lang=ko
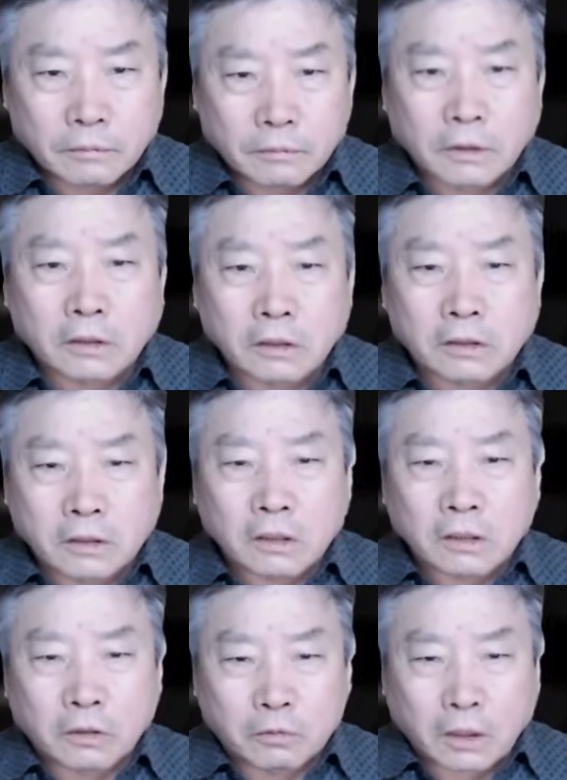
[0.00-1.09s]
뭐, 그,
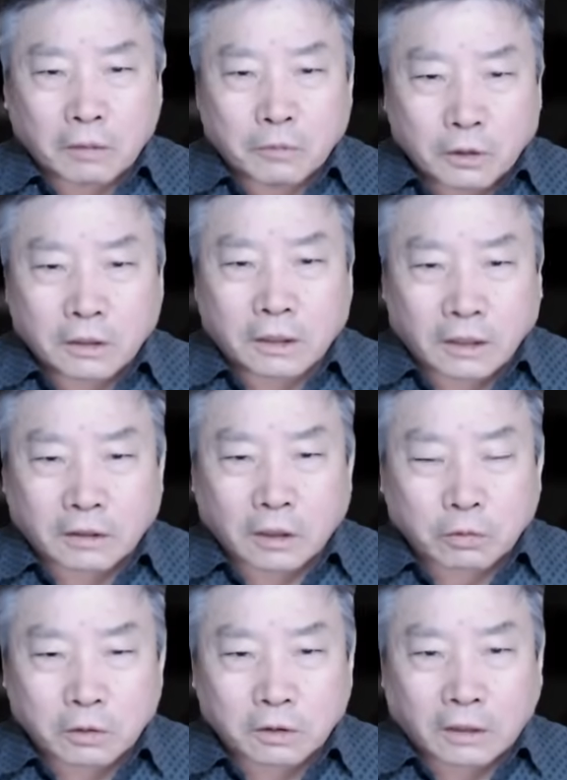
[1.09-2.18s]
그럴 경우에 뭐 이렇게
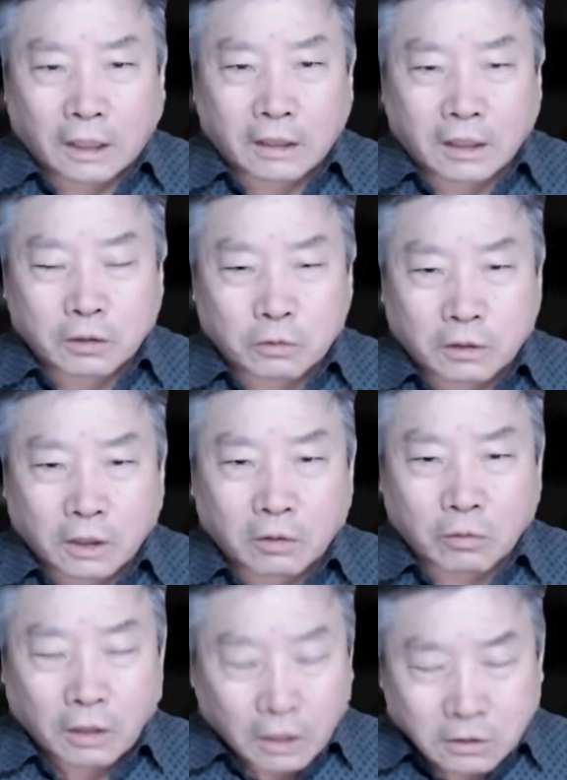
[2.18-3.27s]
대통령을 탄핵할 수
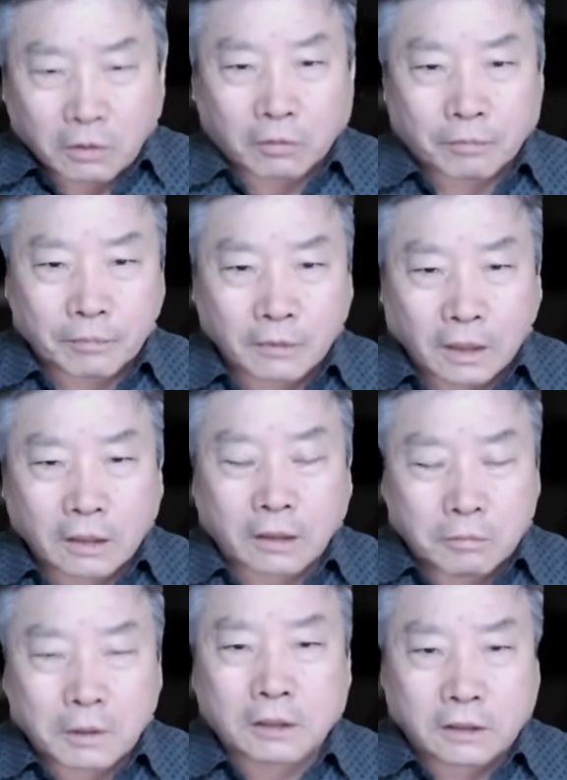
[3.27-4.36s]
있다라고 하세요. 탄핵
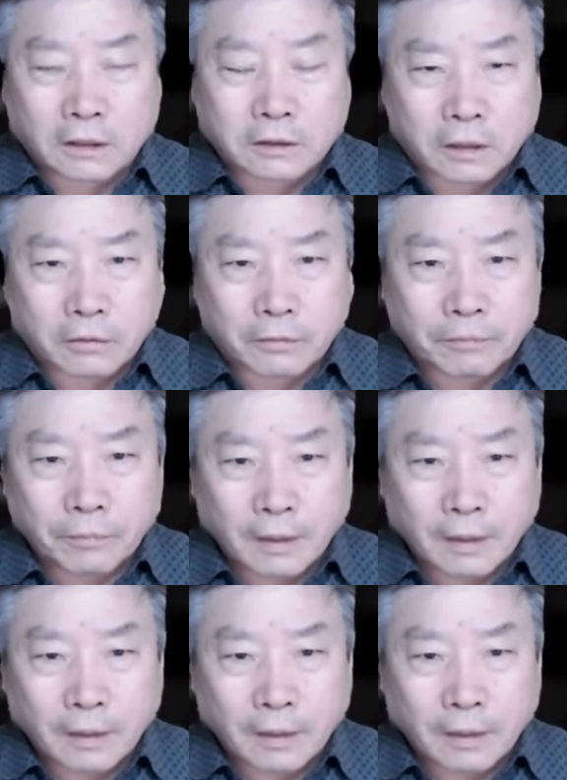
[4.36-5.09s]
얼마든지 하시라고.